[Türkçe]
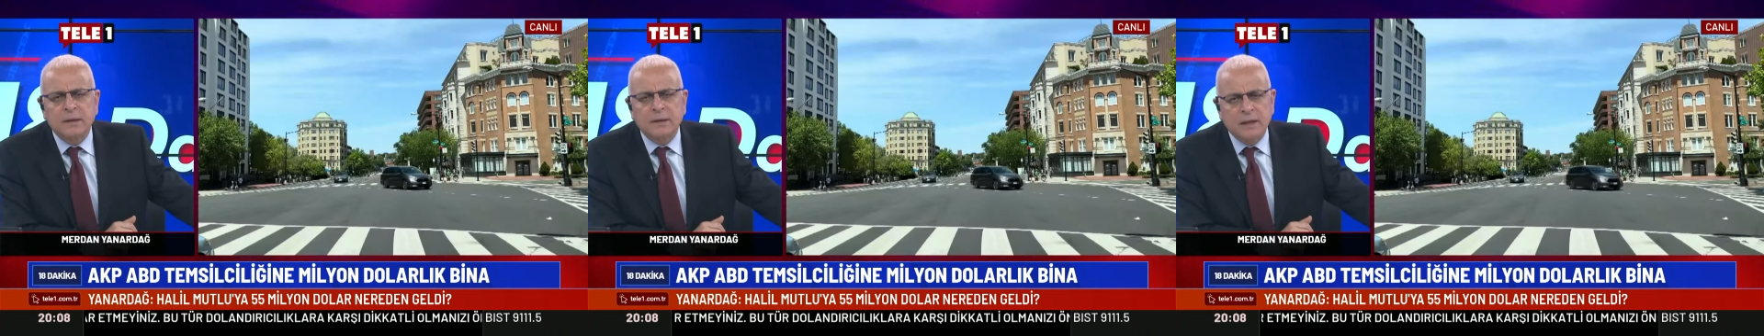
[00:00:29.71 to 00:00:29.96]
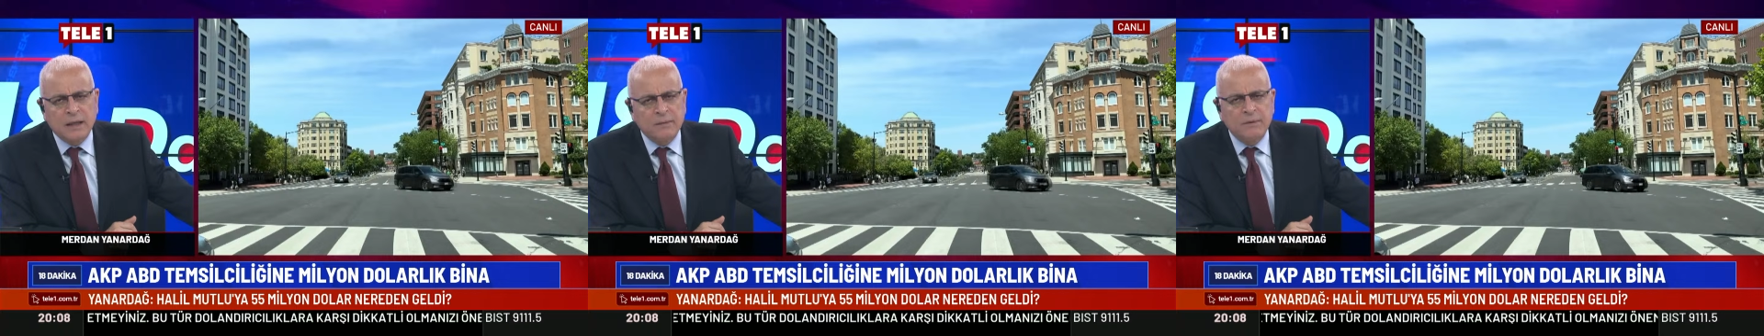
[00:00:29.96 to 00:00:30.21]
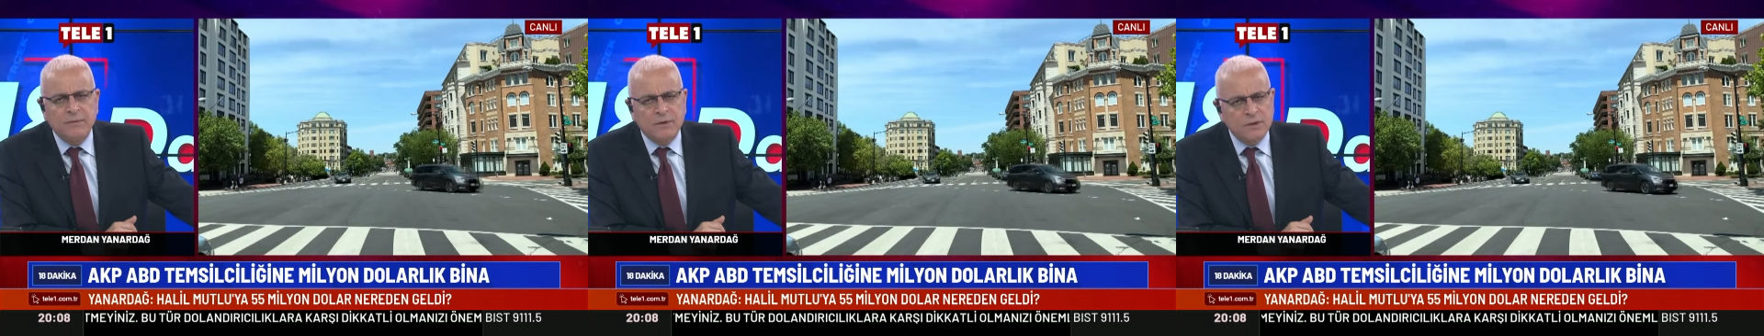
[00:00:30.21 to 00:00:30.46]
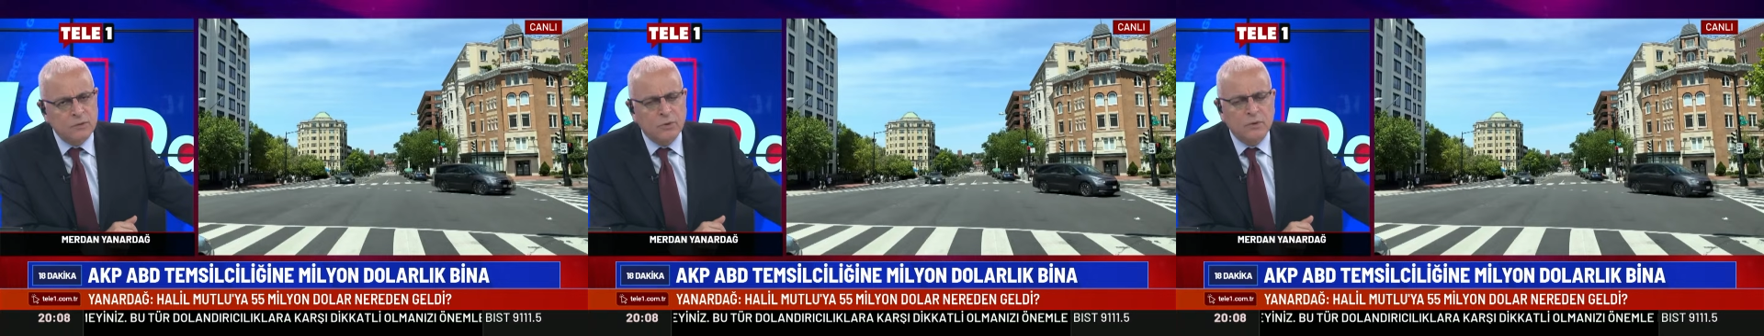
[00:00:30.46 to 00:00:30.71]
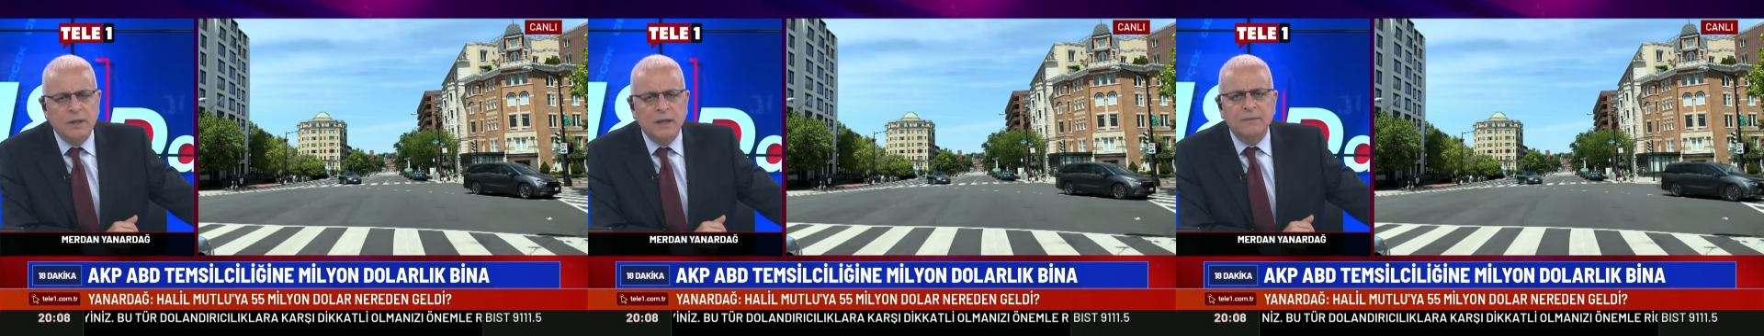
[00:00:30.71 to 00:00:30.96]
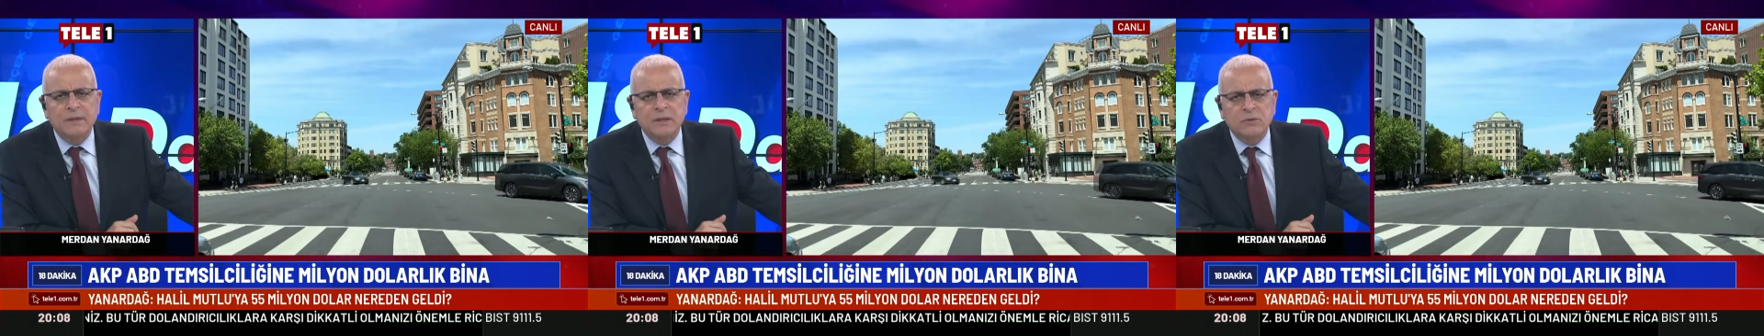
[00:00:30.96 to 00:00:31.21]
Tele1 Washington
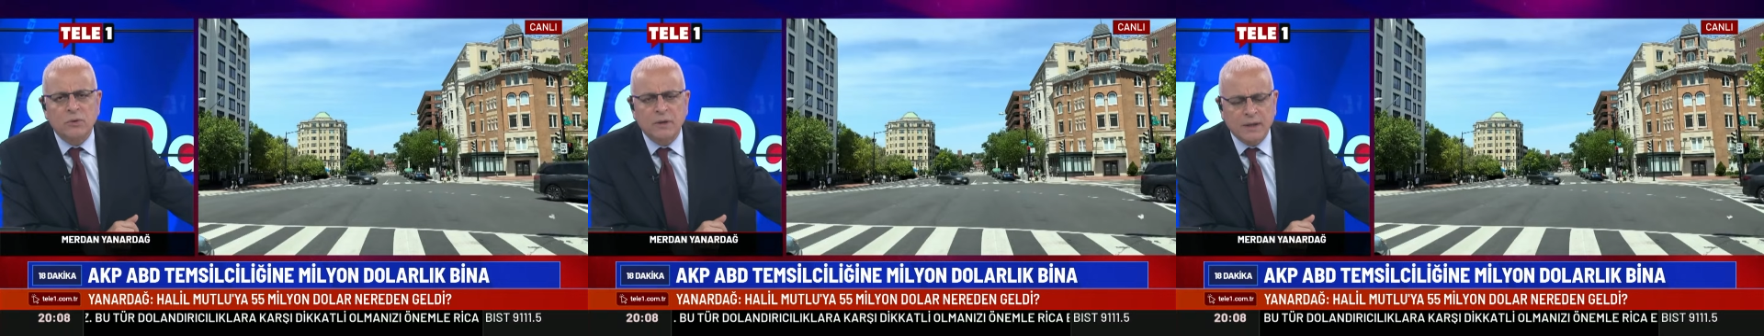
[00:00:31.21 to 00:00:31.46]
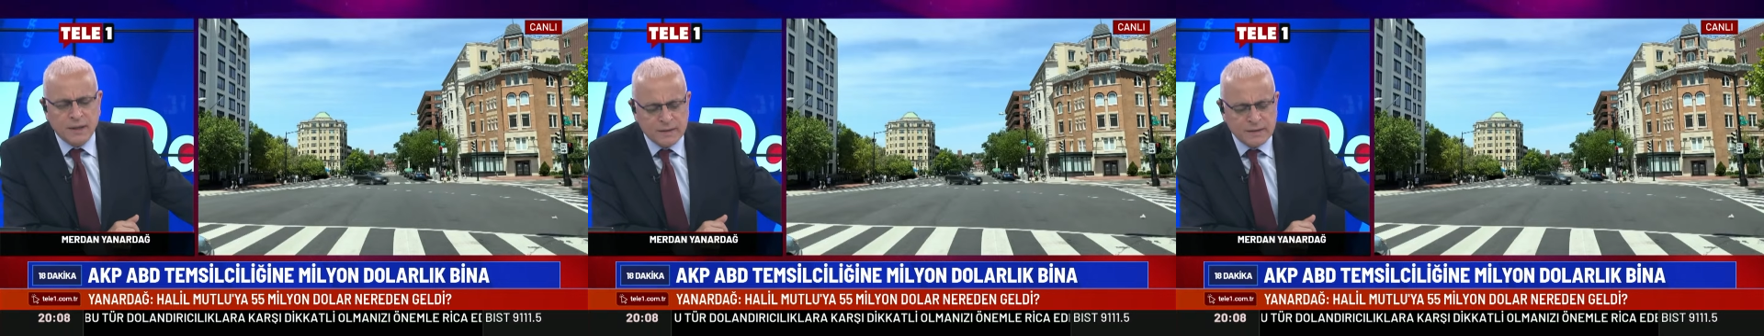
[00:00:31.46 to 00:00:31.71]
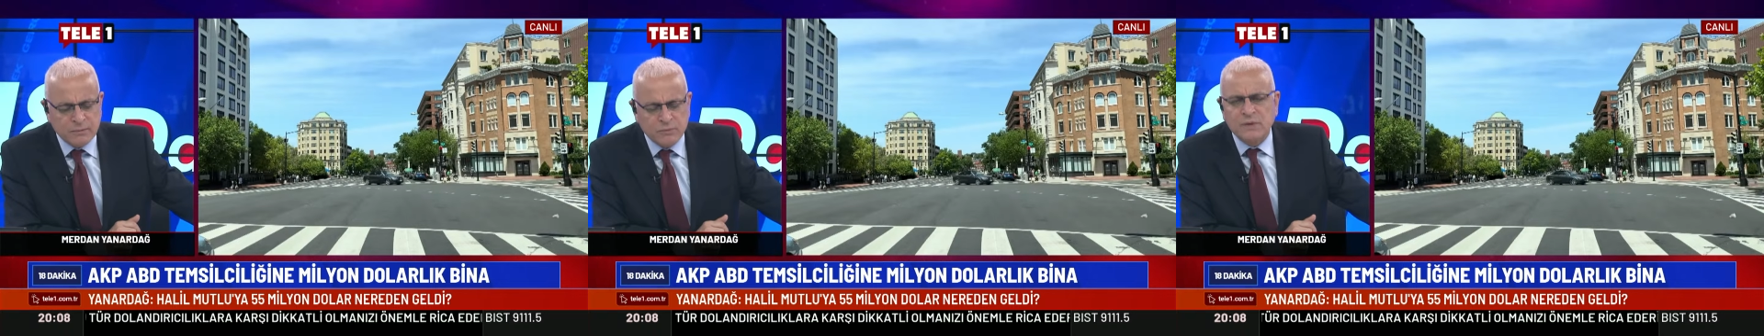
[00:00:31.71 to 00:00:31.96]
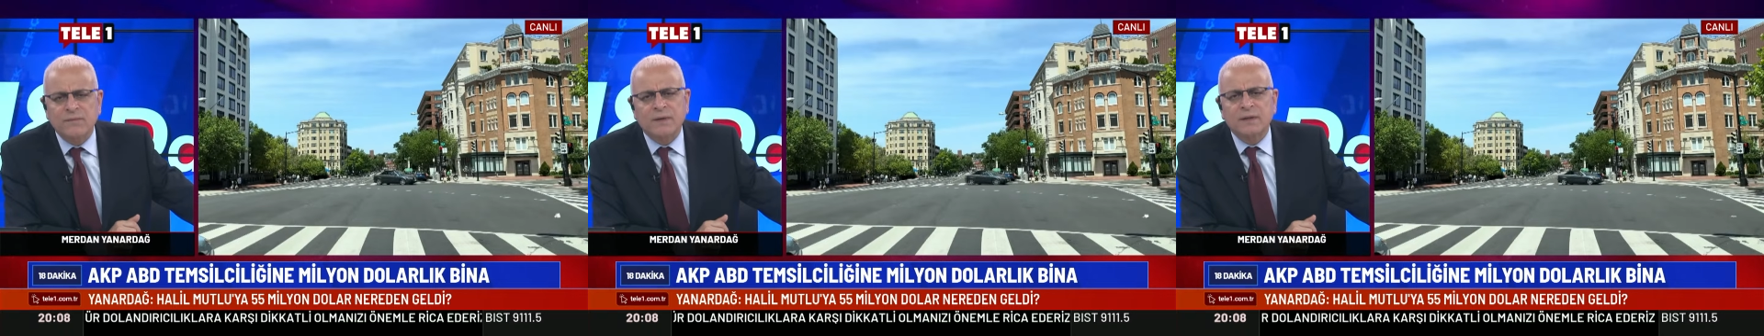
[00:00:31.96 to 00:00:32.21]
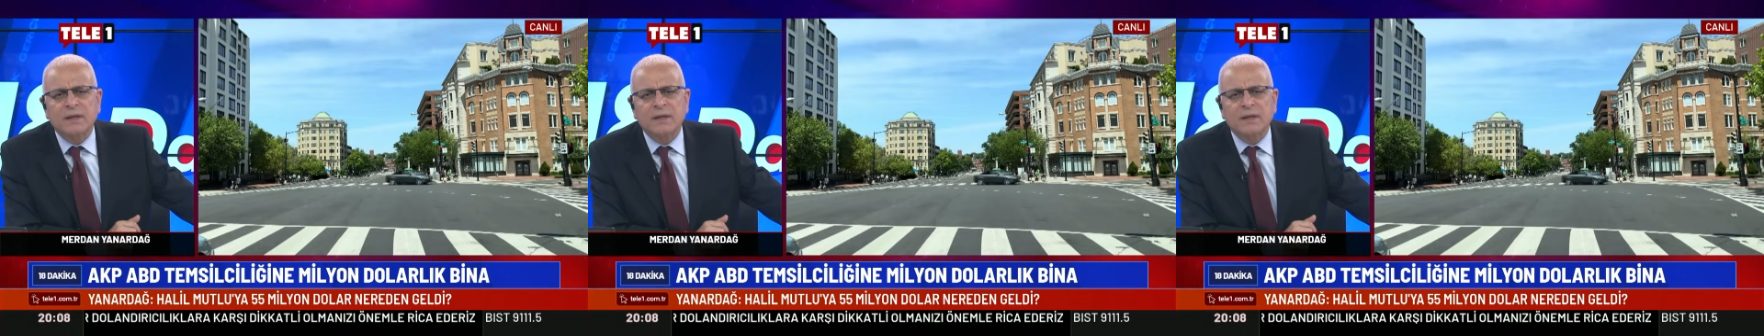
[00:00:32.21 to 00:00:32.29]
temsilcisi olarak size bu sıfatla